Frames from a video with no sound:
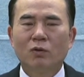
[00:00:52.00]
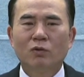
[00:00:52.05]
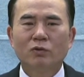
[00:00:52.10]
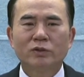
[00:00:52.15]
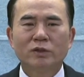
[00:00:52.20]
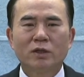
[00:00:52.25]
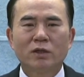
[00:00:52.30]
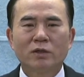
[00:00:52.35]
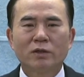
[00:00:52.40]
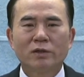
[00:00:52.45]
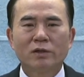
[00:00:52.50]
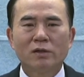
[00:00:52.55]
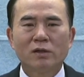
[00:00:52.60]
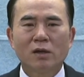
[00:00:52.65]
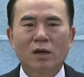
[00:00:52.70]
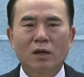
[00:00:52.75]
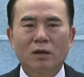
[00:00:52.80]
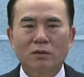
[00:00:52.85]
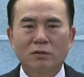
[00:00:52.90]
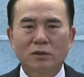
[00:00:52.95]
온전한
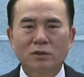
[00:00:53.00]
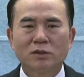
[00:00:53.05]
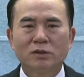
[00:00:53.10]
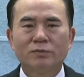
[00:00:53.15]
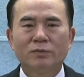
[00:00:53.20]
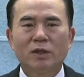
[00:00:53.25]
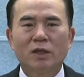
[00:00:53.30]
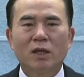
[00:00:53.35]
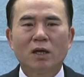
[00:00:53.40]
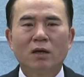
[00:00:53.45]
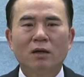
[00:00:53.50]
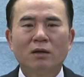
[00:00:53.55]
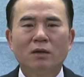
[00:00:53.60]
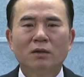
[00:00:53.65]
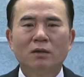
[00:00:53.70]
길을 가는 것입니다.